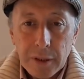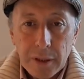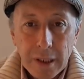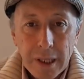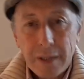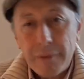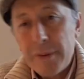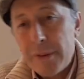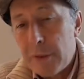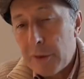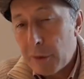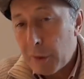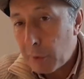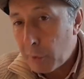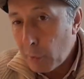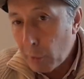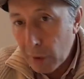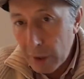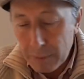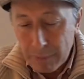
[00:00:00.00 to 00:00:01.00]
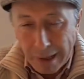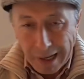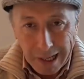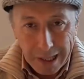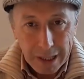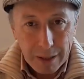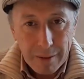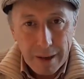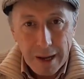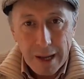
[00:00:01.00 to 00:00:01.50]
las vicisitudes para
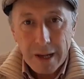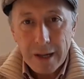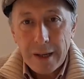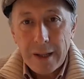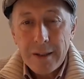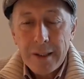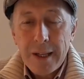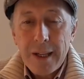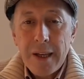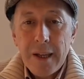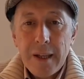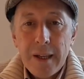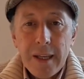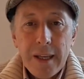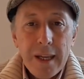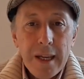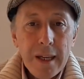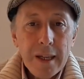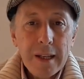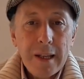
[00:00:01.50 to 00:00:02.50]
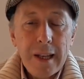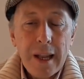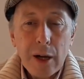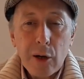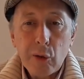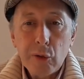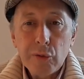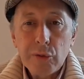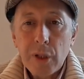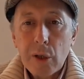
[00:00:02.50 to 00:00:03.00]
grabarla y
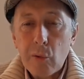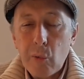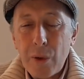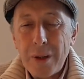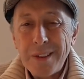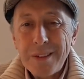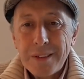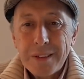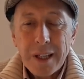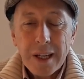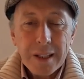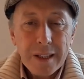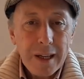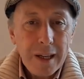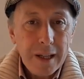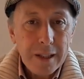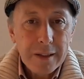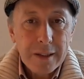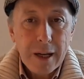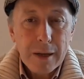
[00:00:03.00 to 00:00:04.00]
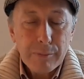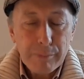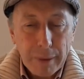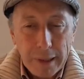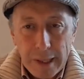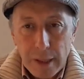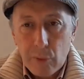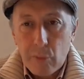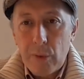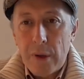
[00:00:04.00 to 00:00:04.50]
la consecuencia de esta
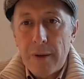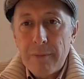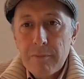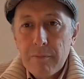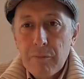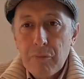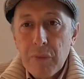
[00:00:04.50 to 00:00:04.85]
película.